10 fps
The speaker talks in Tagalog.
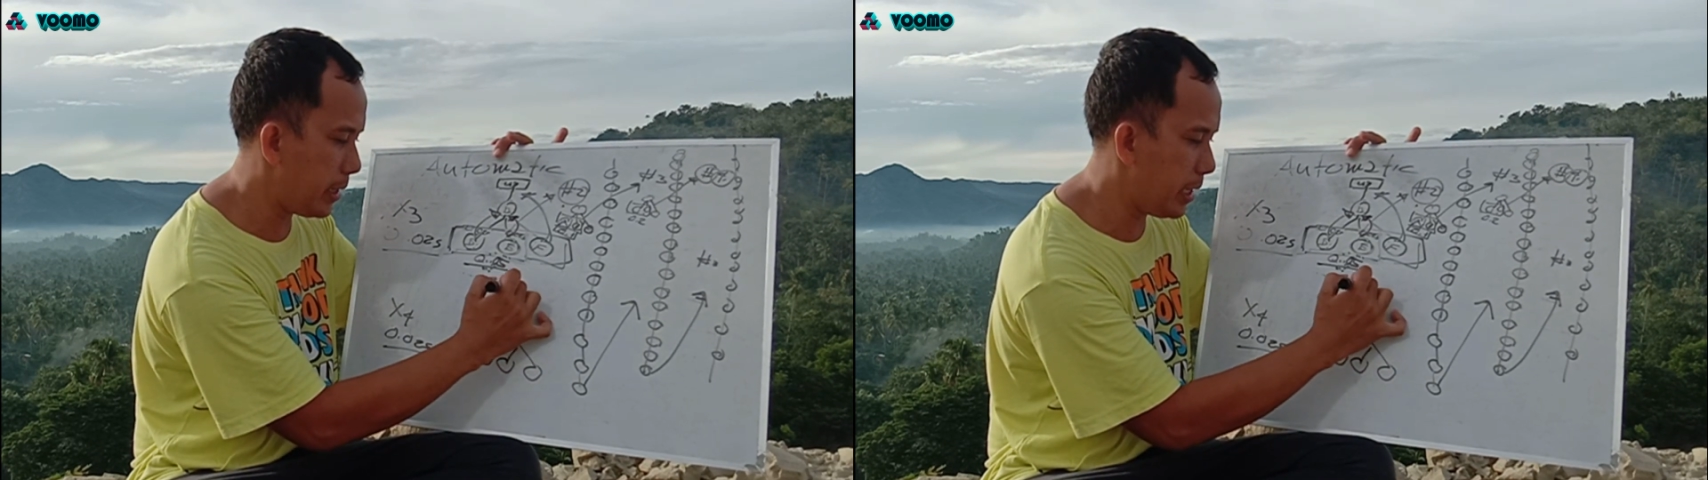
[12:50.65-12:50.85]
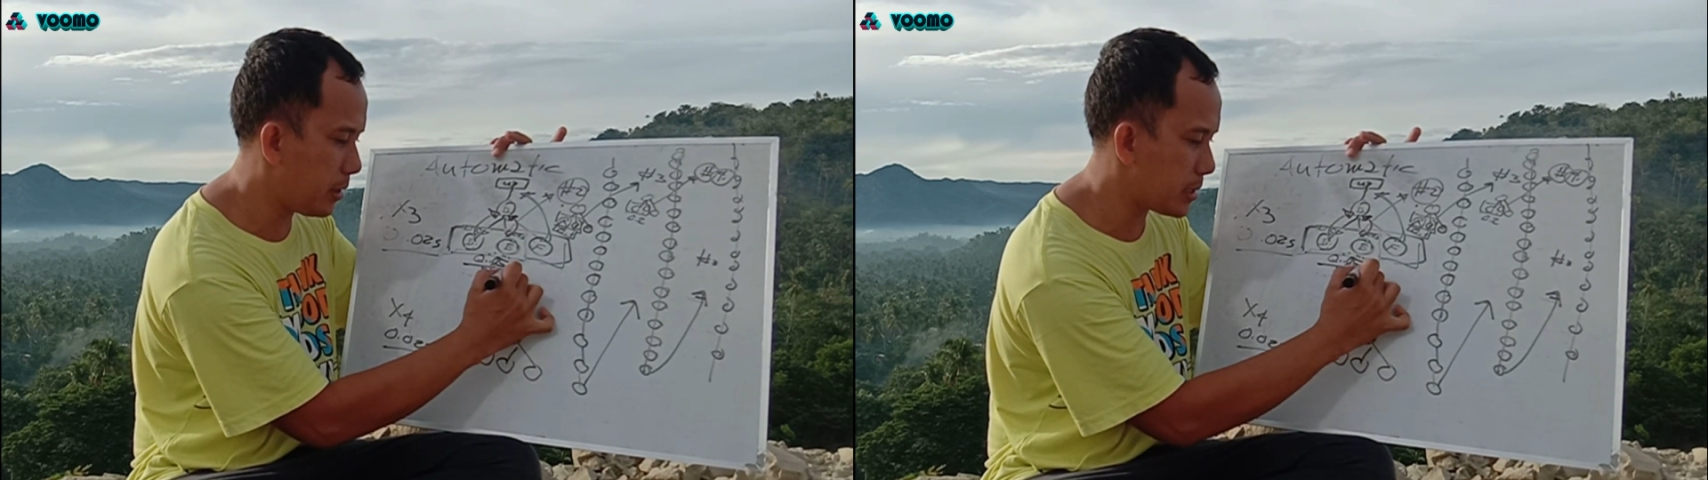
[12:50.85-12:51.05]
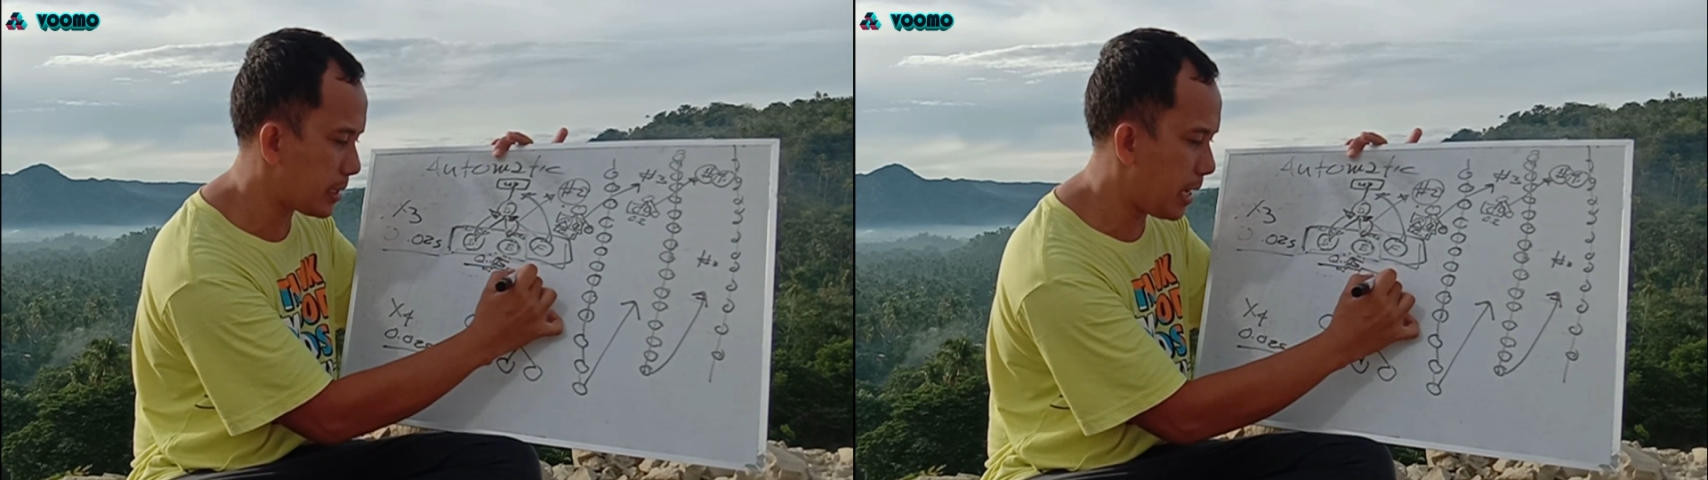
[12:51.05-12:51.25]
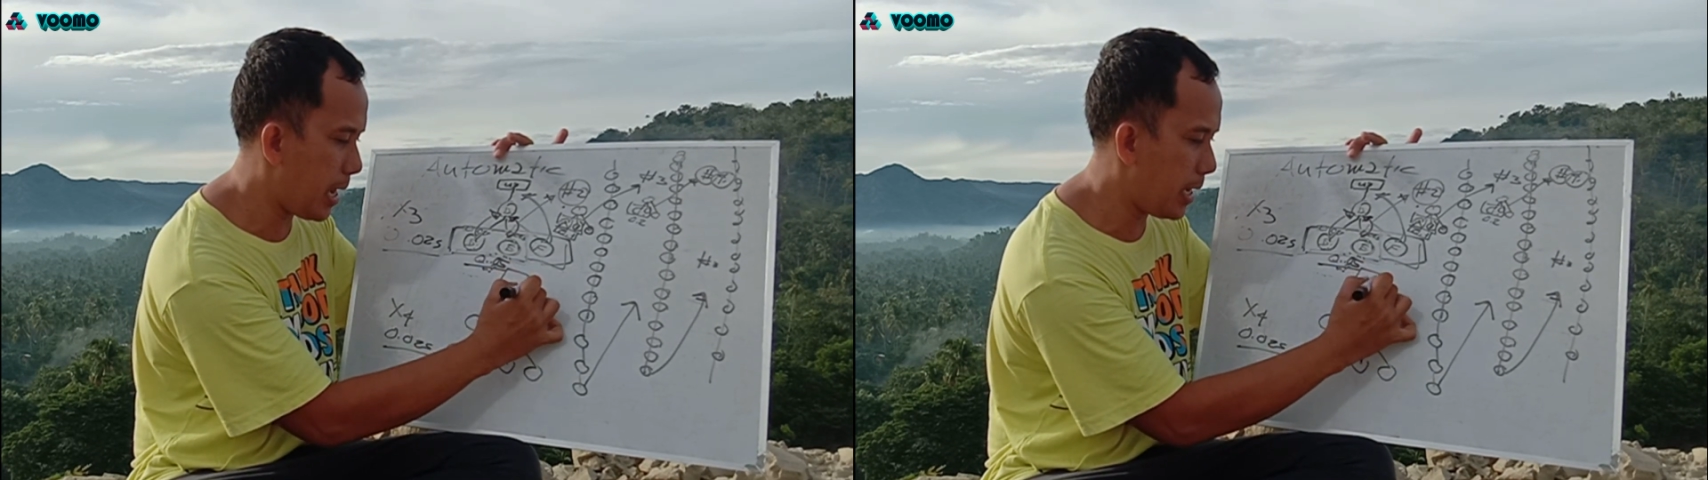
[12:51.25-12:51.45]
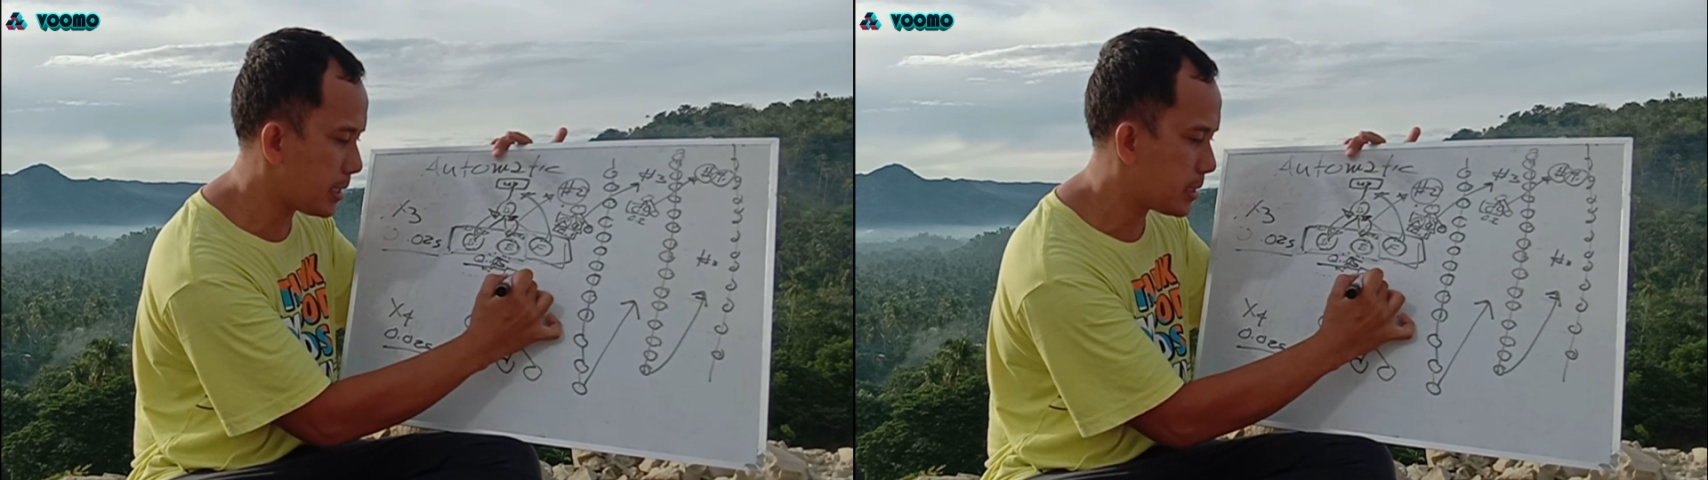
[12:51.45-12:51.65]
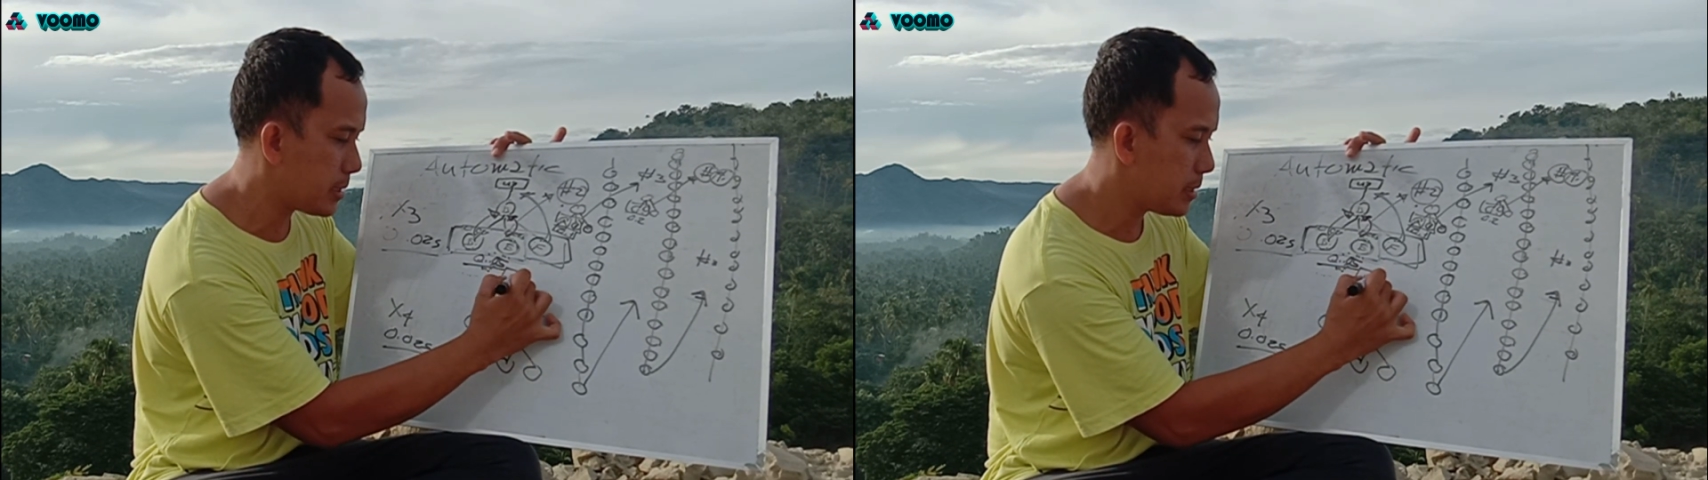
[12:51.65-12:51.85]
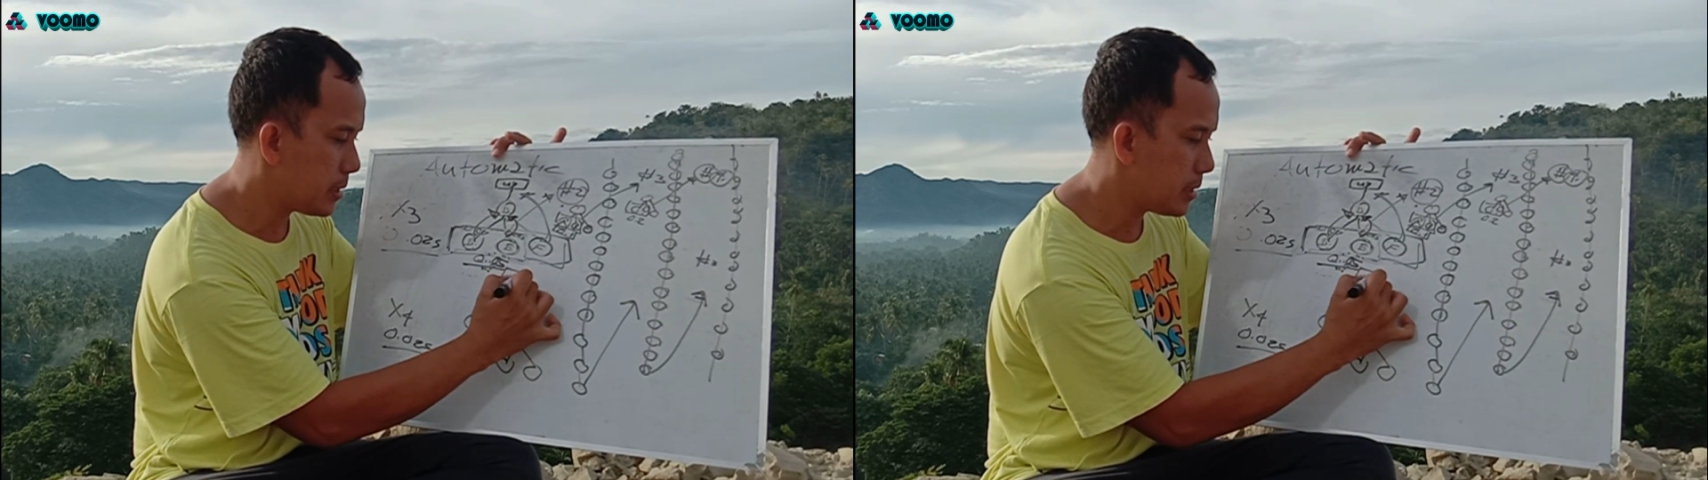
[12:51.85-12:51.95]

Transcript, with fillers: dito sa taas.